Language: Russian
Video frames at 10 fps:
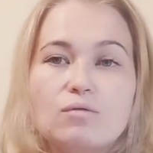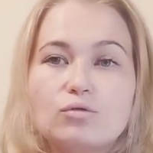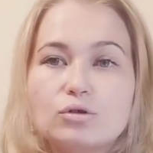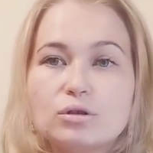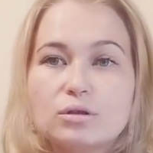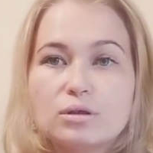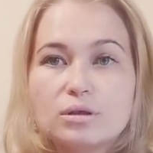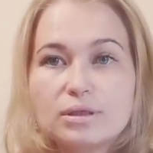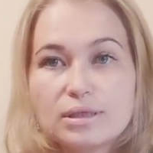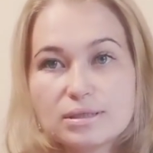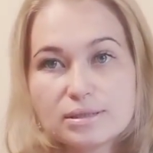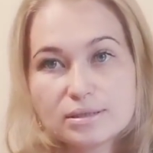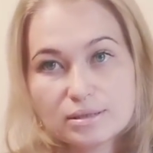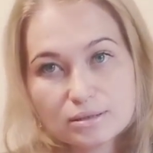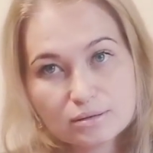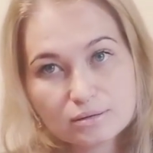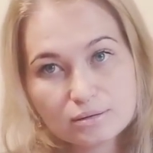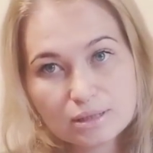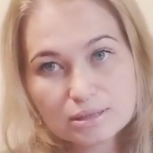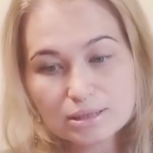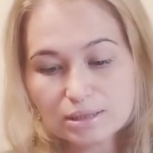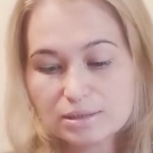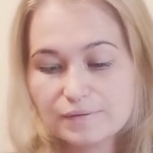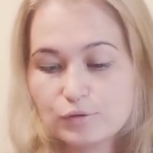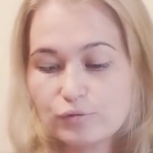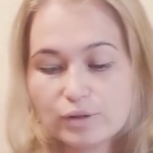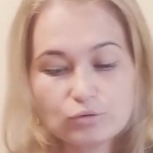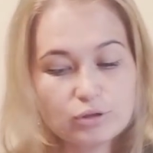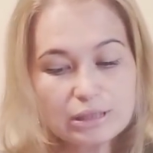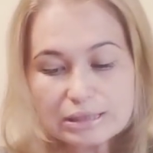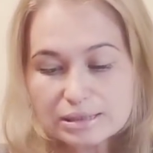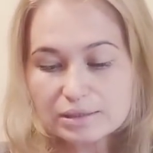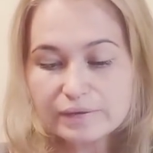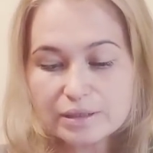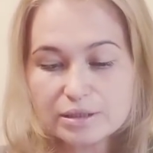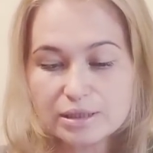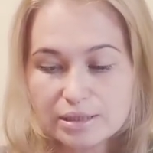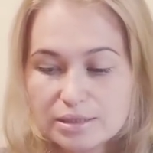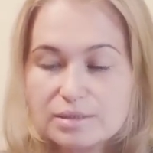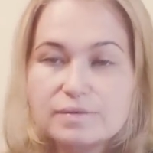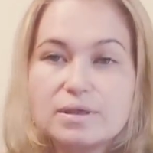вот э, есть несколько цветов, которые не раскрываются, а есть